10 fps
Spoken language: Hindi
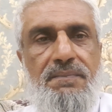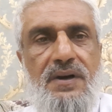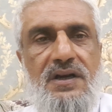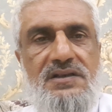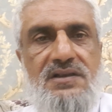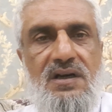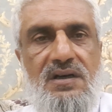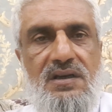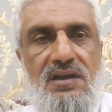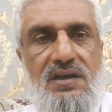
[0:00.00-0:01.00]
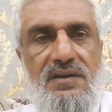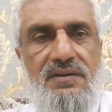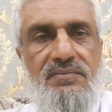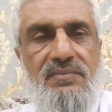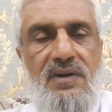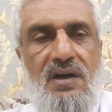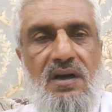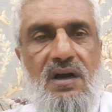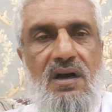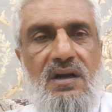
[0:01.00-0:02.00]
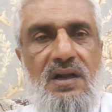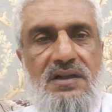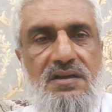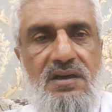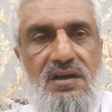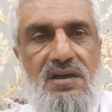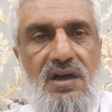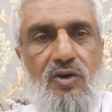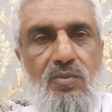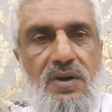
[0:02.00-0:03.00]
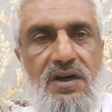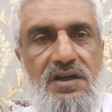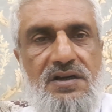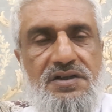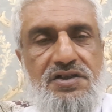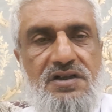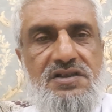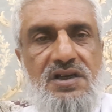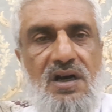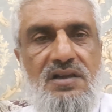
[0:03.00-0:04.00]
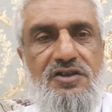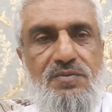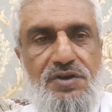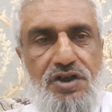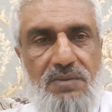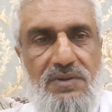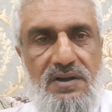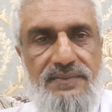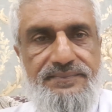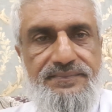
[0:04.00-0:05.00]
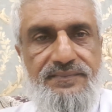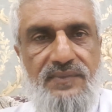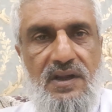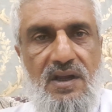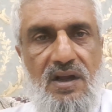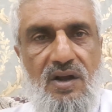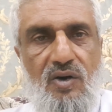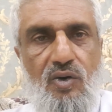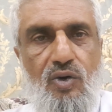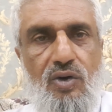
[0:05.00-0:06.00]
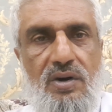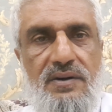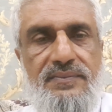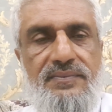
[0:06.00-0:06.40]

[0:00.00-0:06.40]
पाकिस्तान की अला तरीन कारोबारी शख्सियात इसमें शामिल और